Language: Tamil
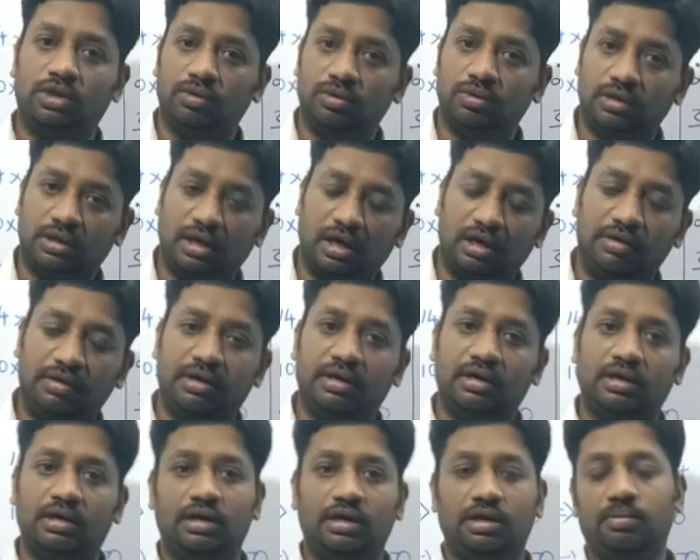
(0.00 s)
இருபது
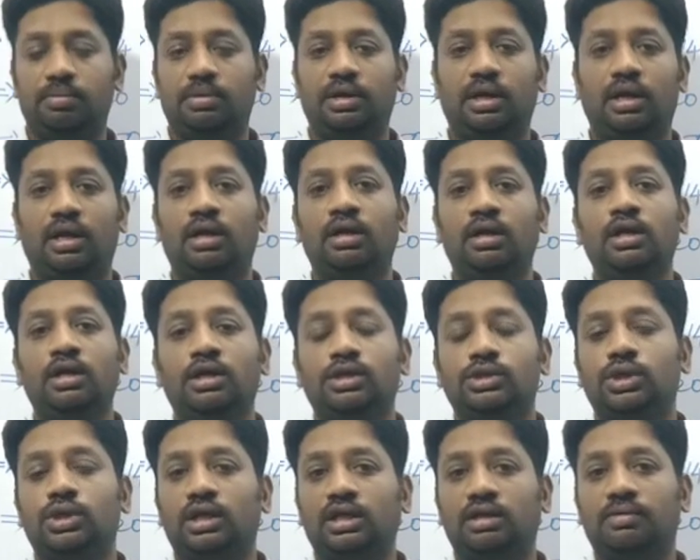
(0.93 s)
கல்வியாண்டு அடிப்படையில்
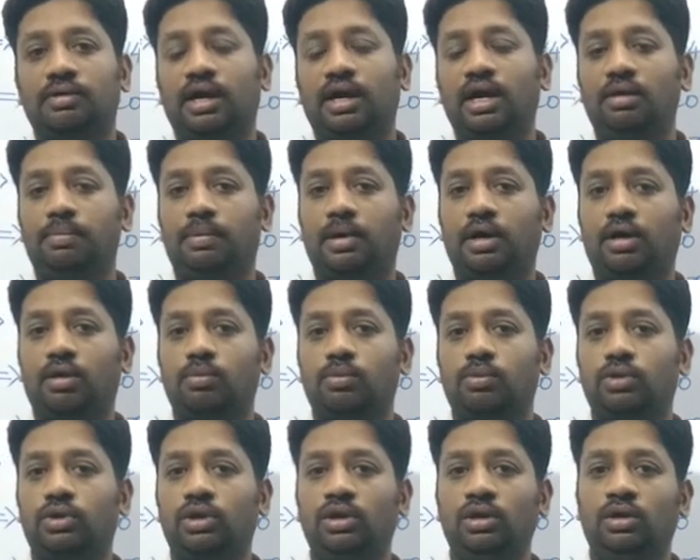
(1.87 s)
ஸோ அந்த வகையில்
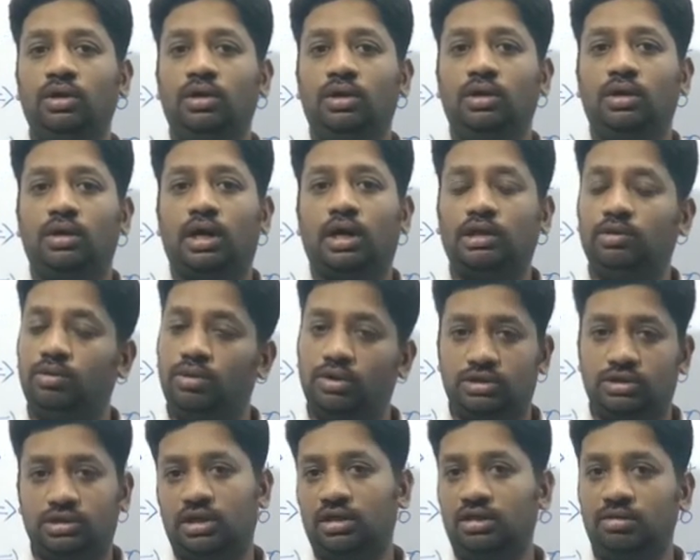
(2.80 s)
பார்க்கும்போது அது
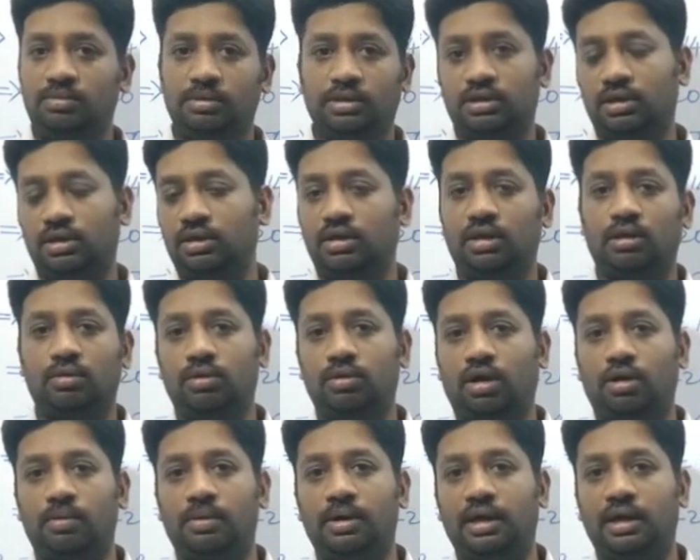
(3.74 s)
ஒரு சிறந்த மெத்தடு தான்
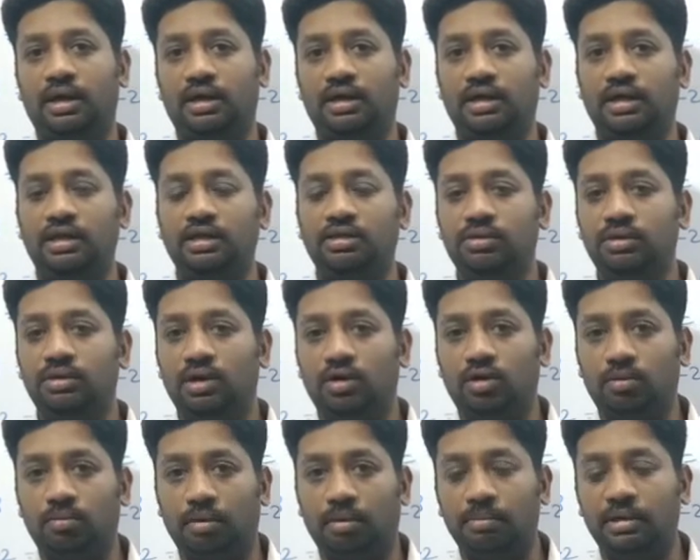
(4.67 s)
ஓகேவா ஏன்னா டென்த்து வந்து
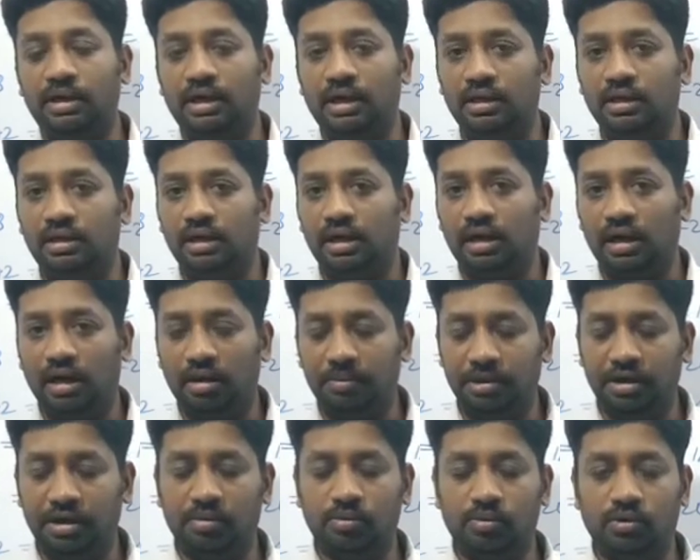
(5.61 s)
அவங்க பப்ளிக் எழுதுகிறாங்க
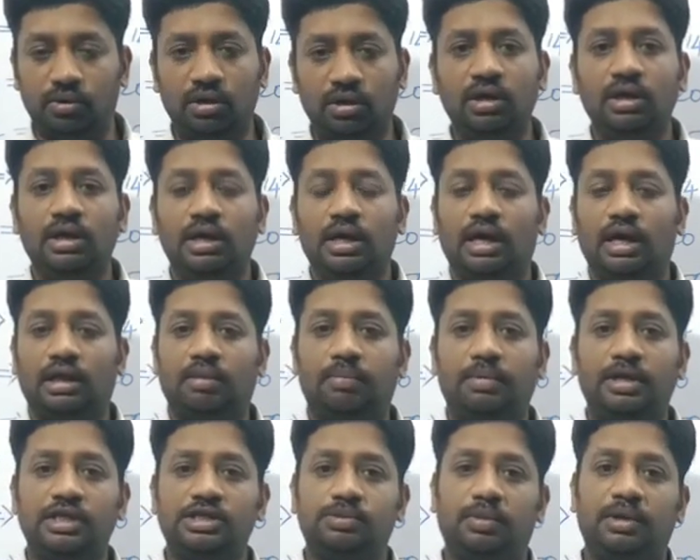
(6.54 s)
அப்படின்னும் போது அதை
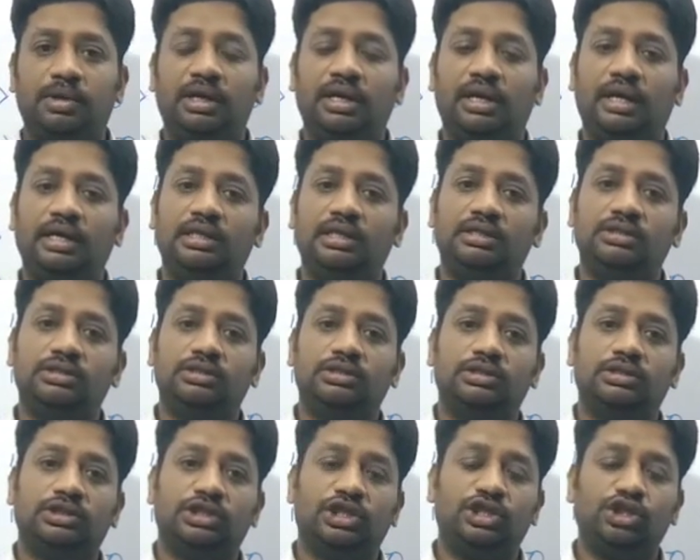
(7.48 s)
பேஸ் பண்ணி நைன்த்து
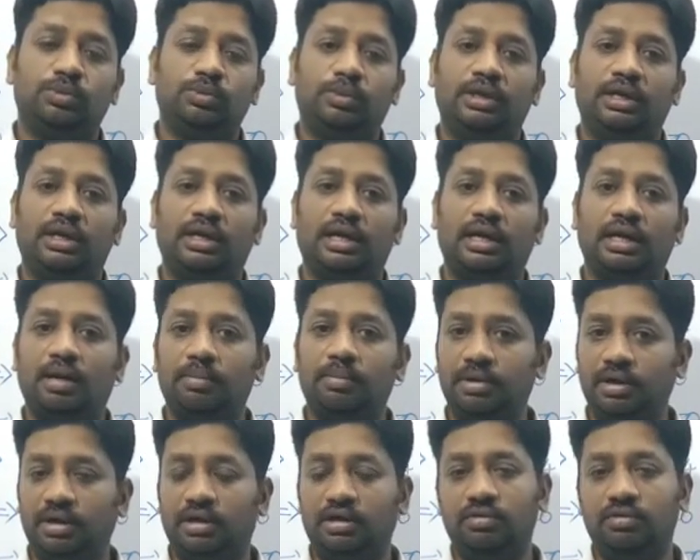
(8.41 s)
சேஞ்ச் பண்ணியிருக்காங்க
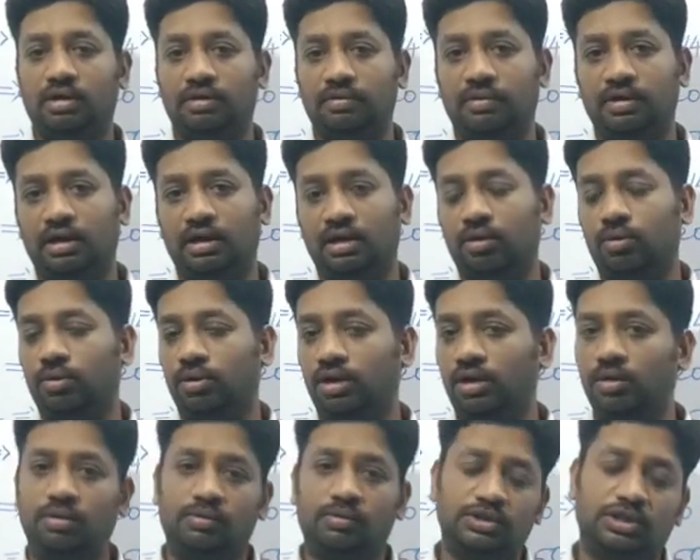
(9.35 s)
அப்படின்றது
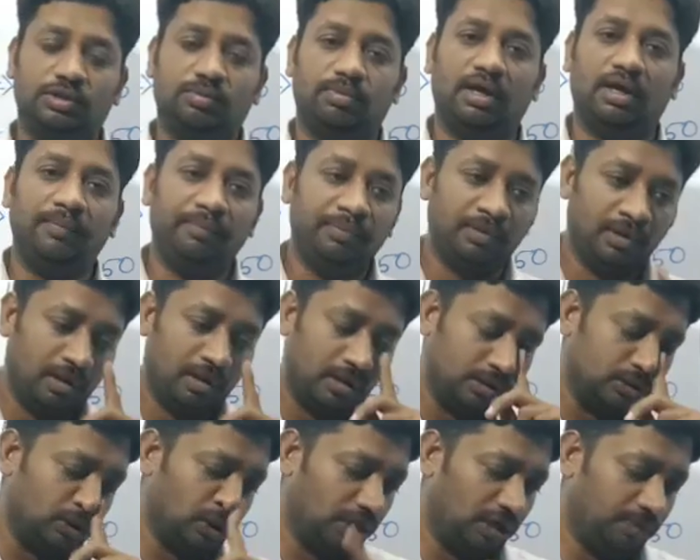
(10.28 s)
வரவேற்கக்கூடிய ஒரு விஷயம் தான்
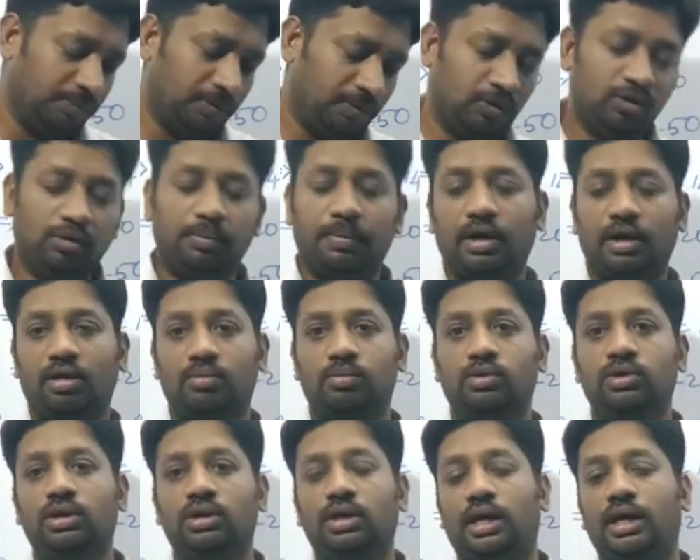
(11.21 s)
ஸோ இப்போ வந்து
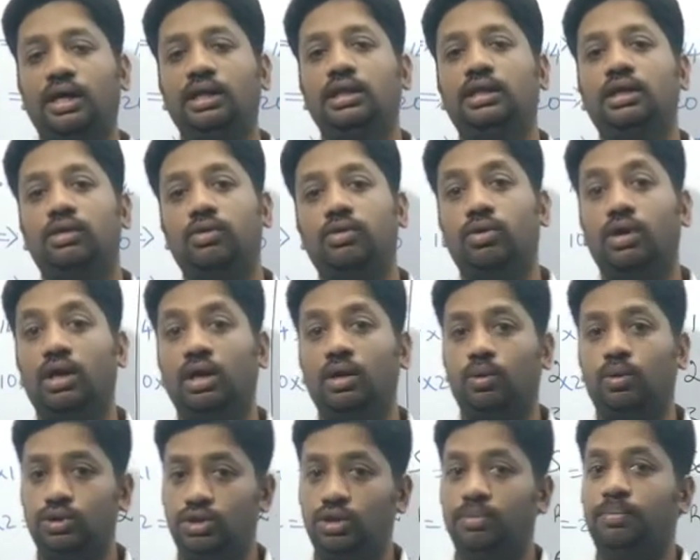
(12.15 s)
பார்க்கும்போது நைன்த்துக்கு உண்டான
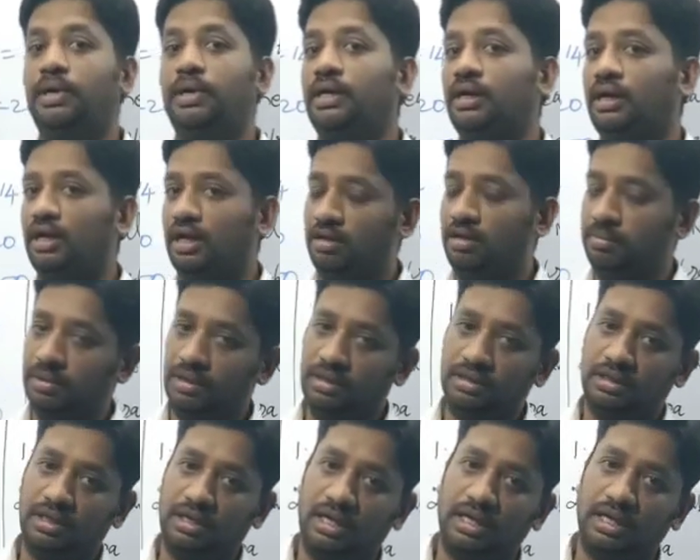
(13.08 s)
கொஷின் பேட்டர்ன் நிறைய
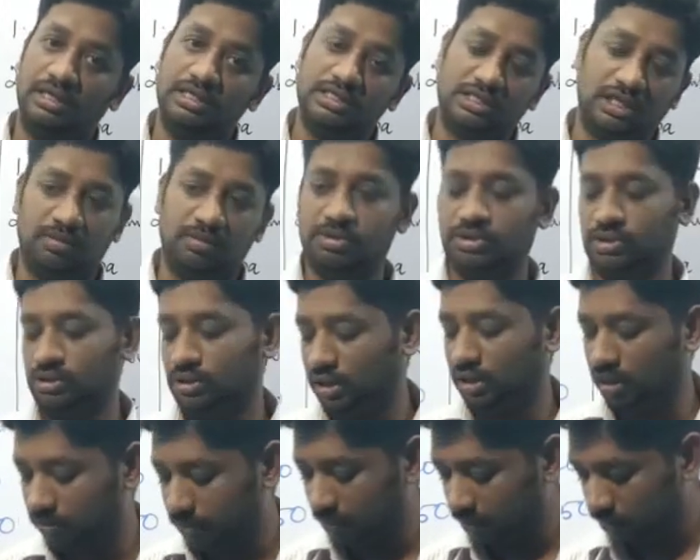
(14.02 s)
பேருக்கு தெரியாது சிலபஸும்
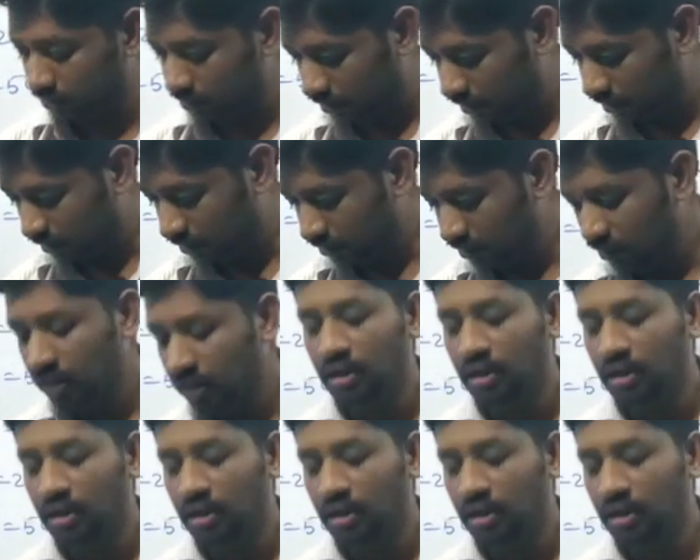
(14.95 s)
நிறைய பேருக்கு தெரியாது